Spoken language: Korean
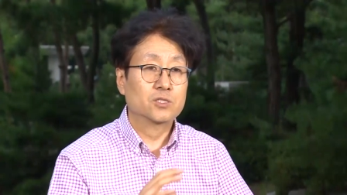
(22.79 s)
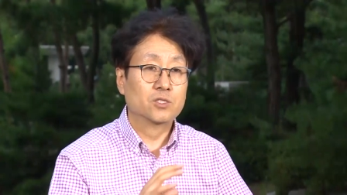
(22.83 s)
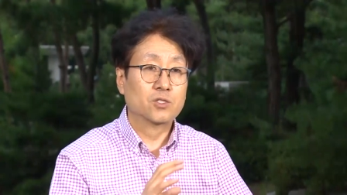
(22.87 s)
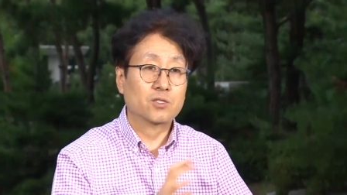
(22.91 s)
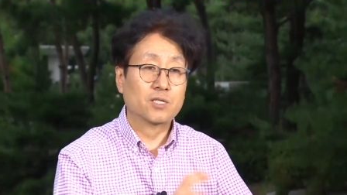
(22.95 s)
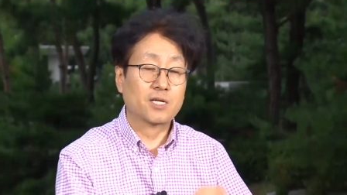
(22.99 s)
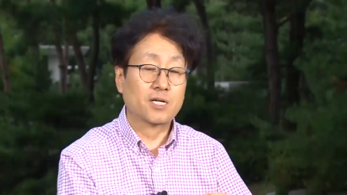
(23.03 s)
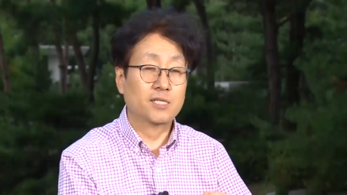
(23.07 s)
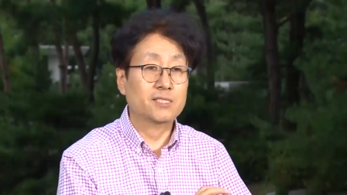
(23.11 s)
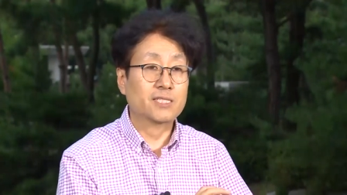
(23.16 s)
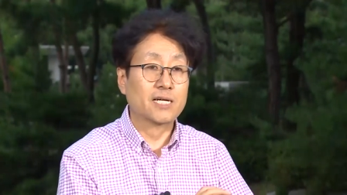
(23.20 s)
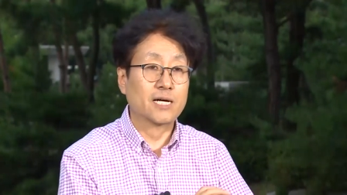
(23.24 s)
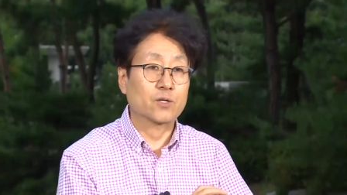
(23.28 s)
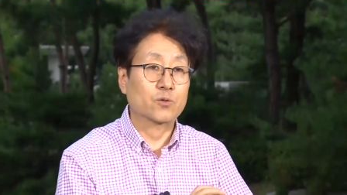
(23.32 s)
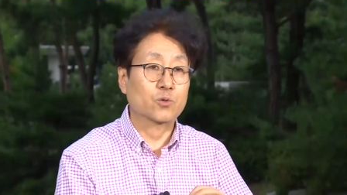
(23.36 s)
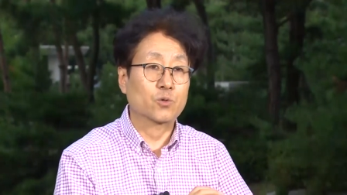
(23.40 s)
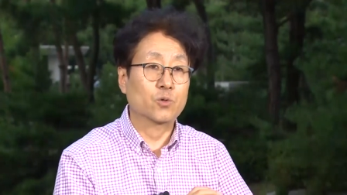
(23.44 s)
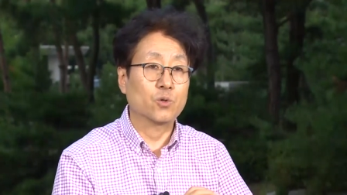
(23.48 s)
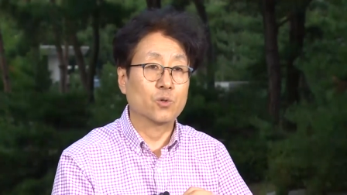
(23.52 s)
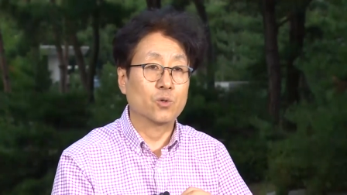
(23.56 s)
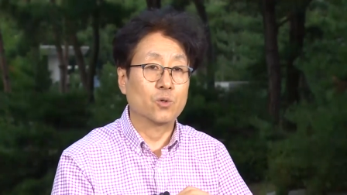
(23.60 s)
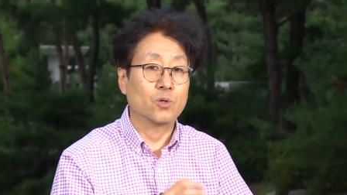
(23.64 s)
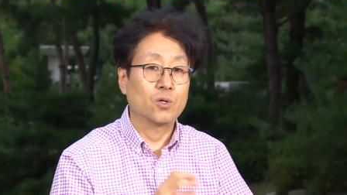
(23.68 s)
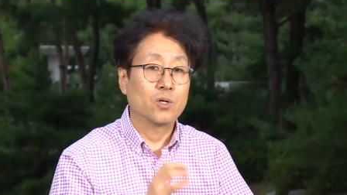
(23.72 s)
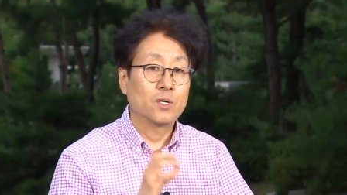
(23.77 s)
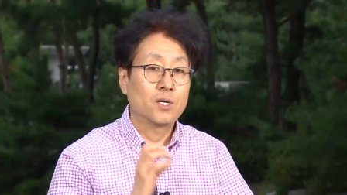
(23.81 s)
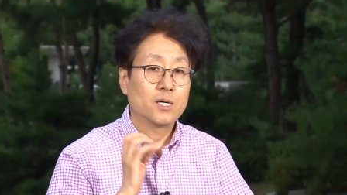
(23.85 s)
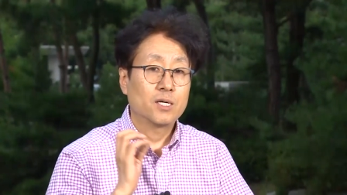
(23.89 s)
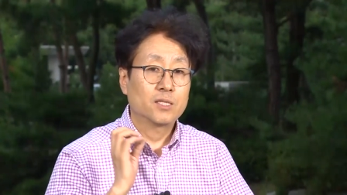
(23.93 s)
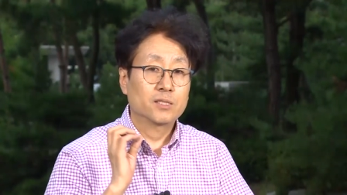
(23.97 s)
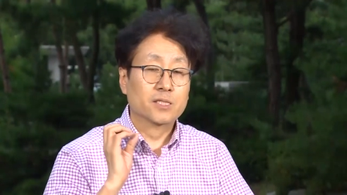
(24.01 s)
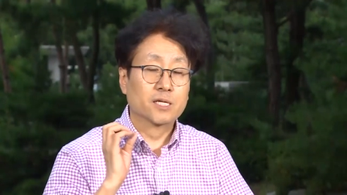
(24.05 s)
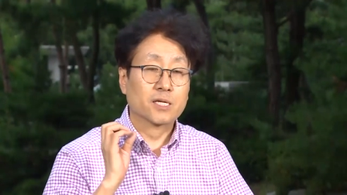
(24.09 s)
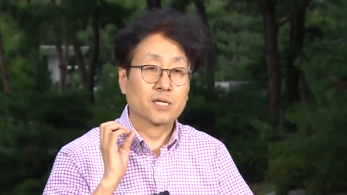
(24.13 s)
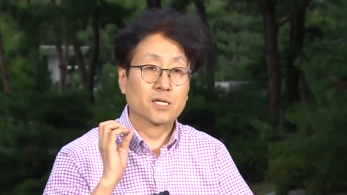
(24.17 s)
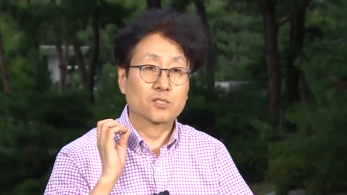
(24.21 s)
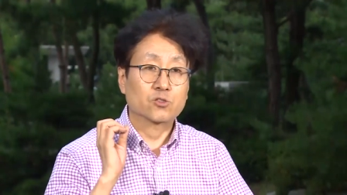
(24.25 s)
처리하지 않고
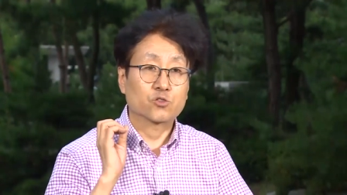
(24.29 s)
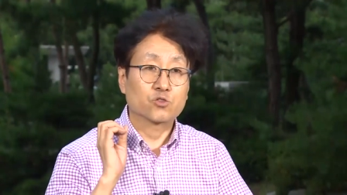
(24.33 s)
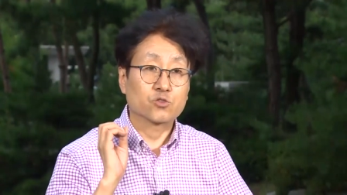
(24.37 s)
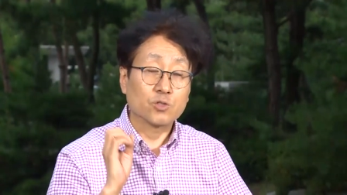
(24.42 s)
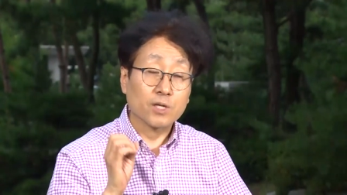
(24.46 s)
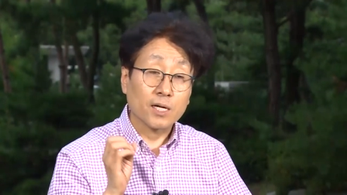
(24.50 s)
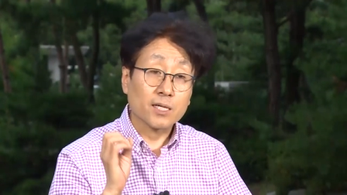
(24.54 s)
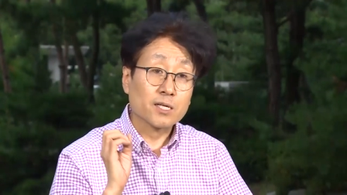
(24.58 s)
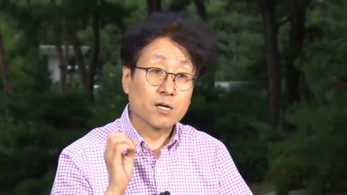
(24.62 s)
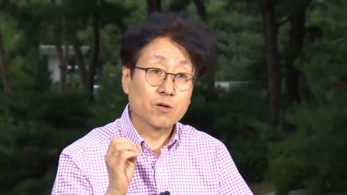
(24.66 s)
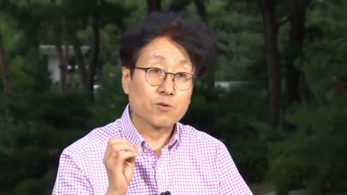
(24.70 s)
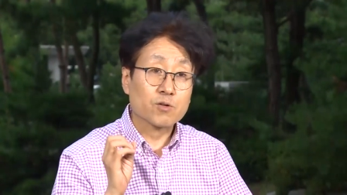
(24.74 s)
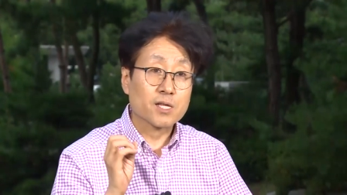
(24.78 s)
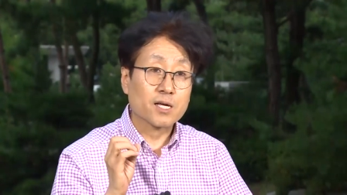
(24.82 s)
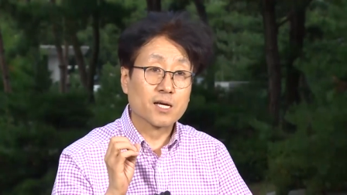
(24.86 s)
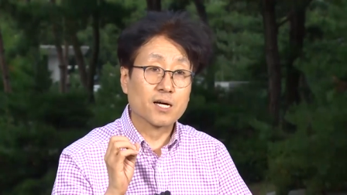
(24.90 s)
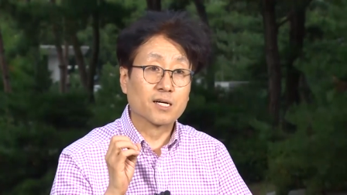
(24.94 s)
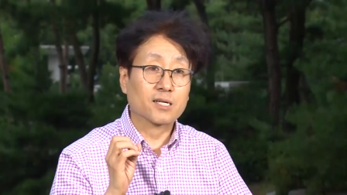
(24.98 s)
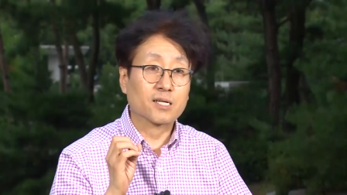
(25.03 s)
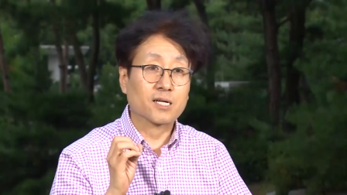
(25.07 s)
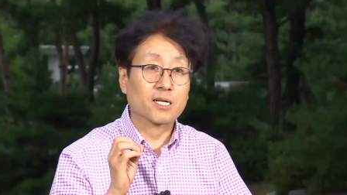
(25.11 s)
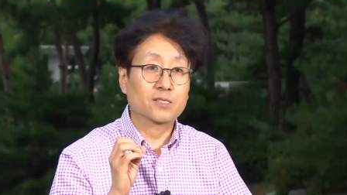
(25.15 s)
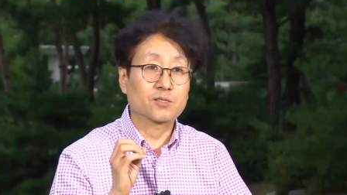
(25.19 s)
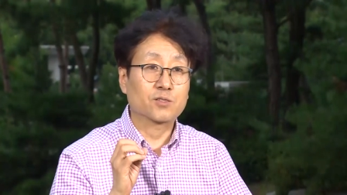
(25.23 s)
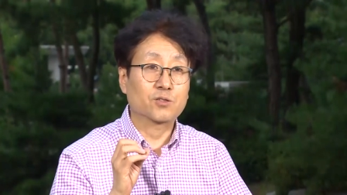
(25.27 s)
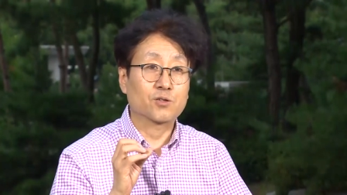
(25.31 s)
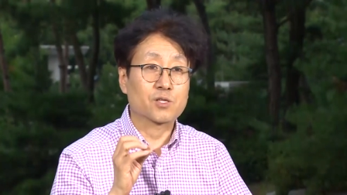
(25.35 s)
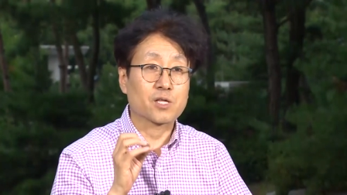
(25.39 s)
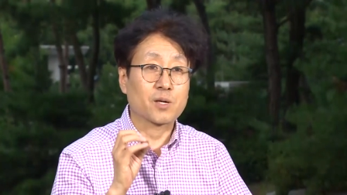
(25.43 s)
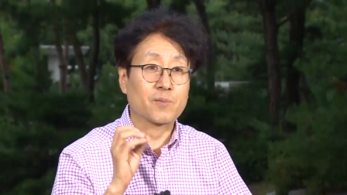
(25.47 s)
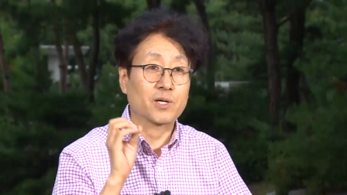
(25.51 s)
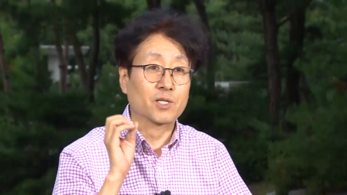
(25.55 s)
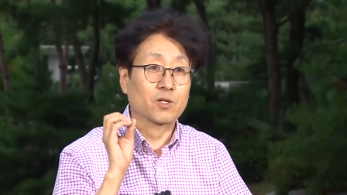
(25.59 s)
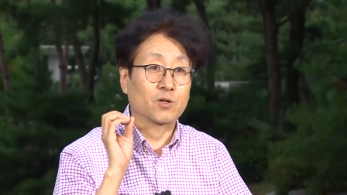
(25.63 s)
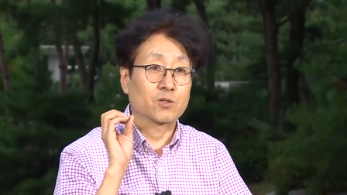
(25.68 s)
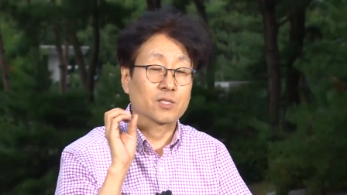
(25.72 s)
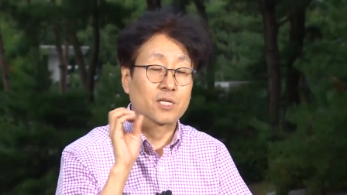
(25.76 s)
자기가 중요하다고 생각하는
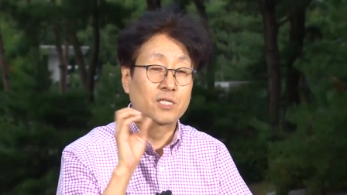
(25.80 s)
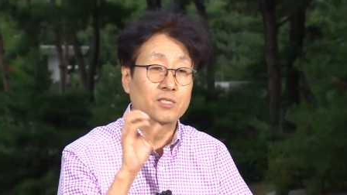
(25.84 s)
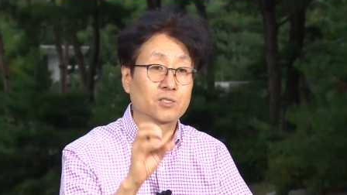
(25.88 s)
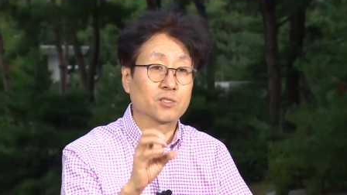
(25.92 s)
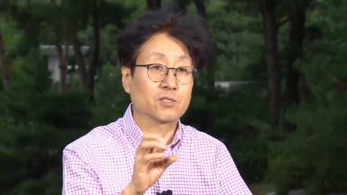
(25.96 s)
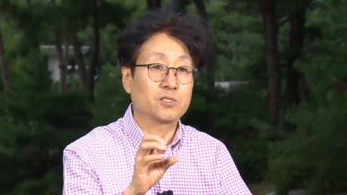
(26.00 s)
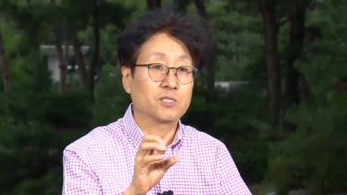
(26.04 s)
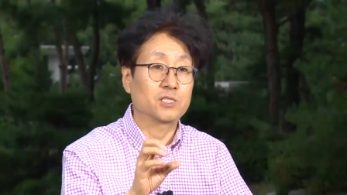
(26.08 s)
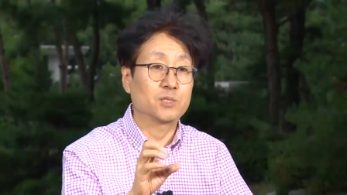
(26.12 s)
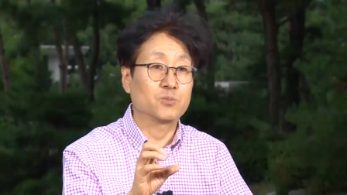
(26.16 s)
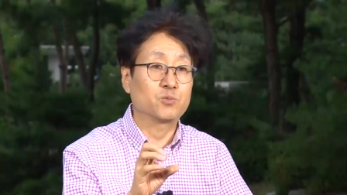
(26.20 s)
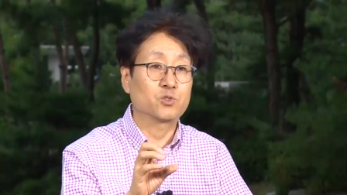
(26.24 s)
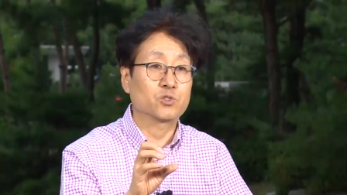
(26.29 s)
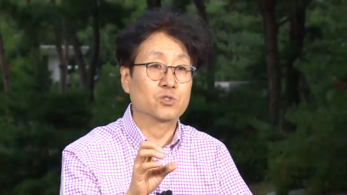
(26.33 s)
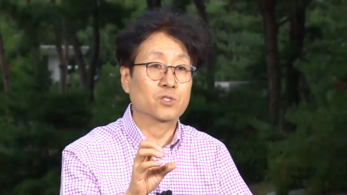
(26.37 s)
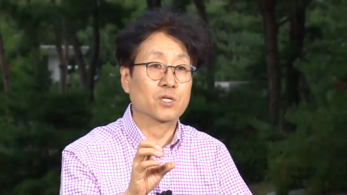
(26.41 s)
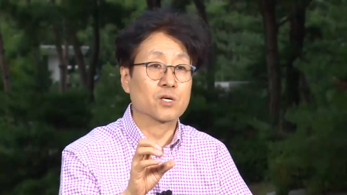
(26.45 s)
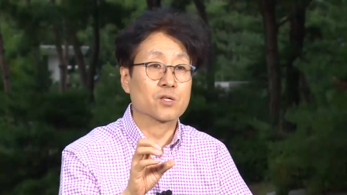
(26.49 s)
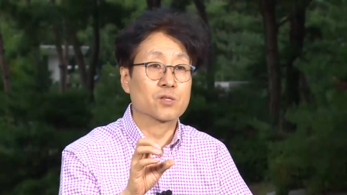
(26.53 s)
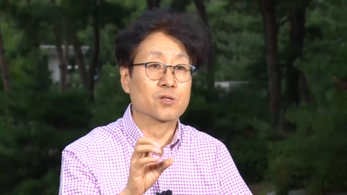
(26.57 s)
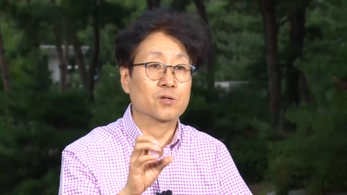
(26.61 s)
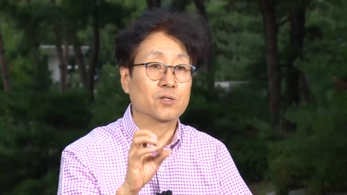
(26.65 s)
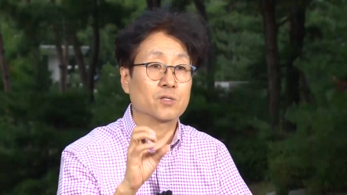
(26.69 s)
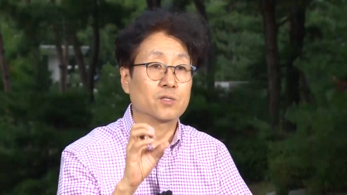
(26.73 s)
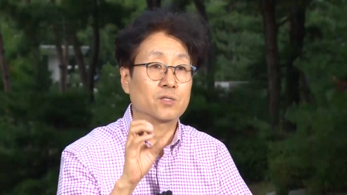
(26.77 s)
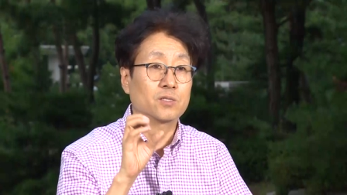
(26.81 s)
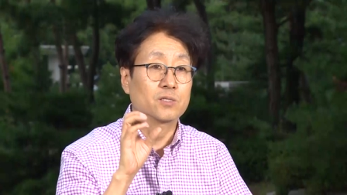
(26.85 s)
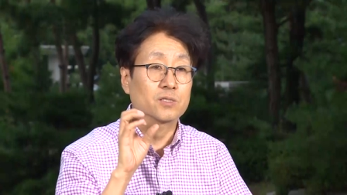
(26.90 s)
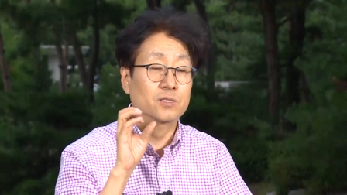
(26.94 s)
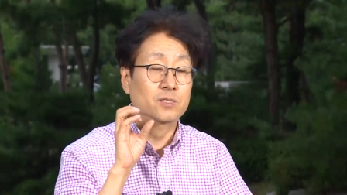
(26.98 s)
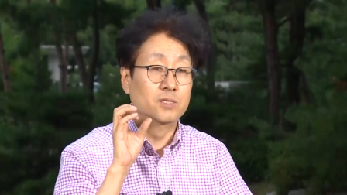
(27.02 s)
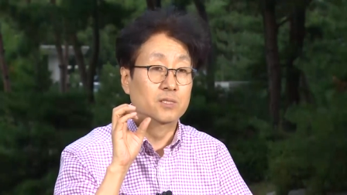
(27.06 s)
것에만 어텐션을 집중해서